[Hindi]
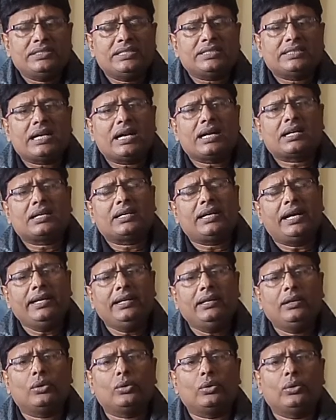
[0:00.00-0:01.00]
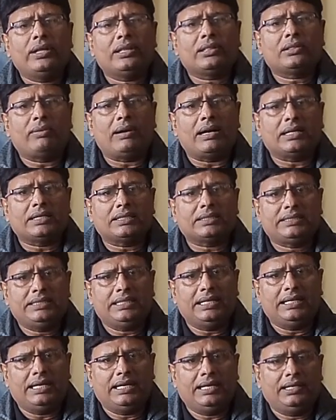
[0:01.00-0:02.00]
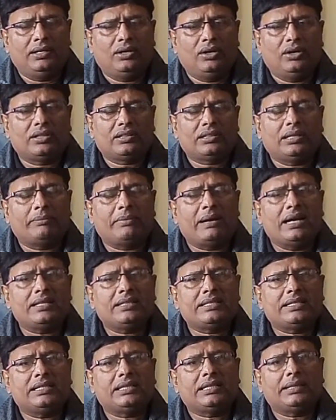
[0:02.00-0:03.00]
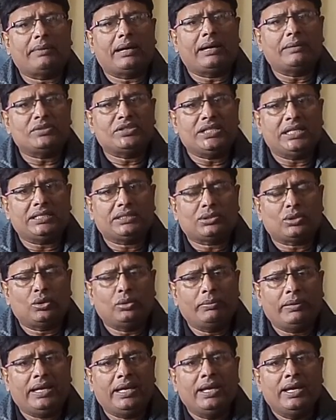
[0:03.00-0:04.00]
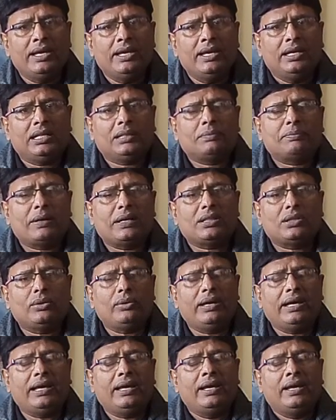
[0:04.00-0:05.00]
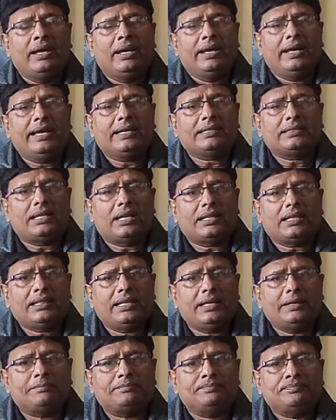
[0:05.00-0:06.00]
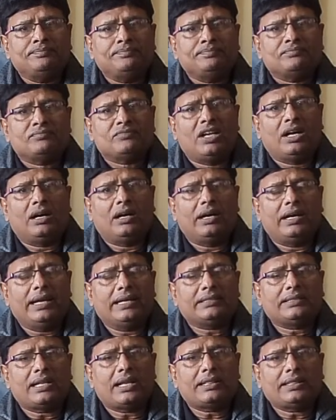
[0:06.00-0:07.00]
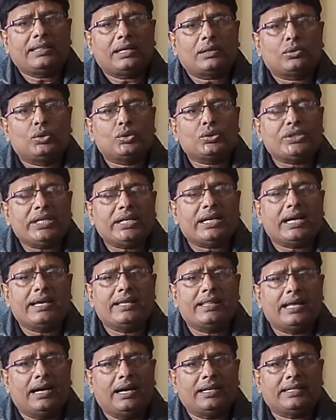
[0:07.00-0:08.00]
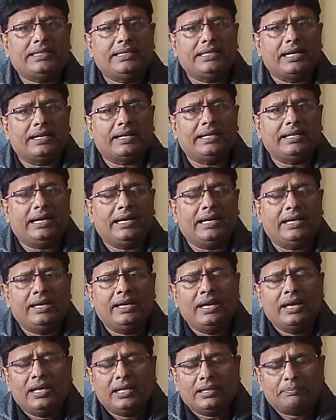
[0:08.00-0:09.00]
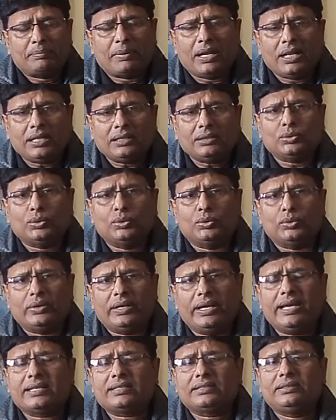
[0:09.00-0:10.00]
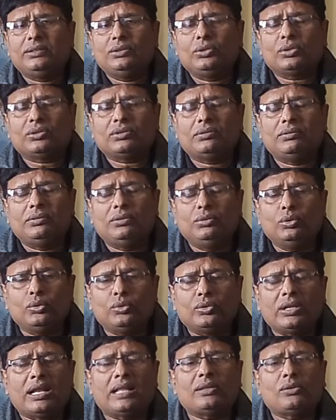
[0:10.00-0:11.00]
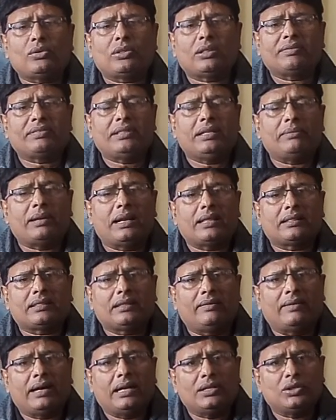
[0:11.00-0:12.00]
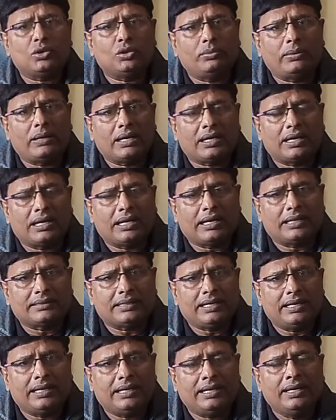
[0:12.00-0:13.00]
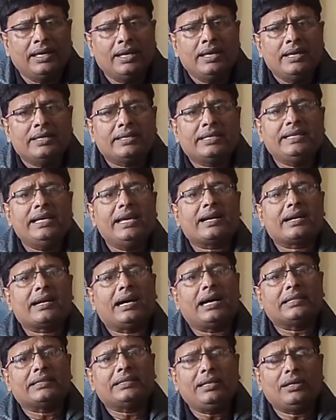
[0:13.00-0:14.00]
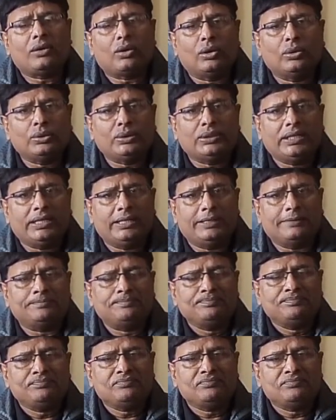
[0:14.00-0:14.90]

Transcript: जिसका कई लोगों ने स्वागत किया है और समाज के तमाम क्षेत्रों में इस पर जो है एक तरह से एक तरह से खुशी का इजहार किया गया है परंतु एक जो दूसरा जो सबसे बड़ा सवाल जो उभर कर आता है कि ये कातिल कौन थे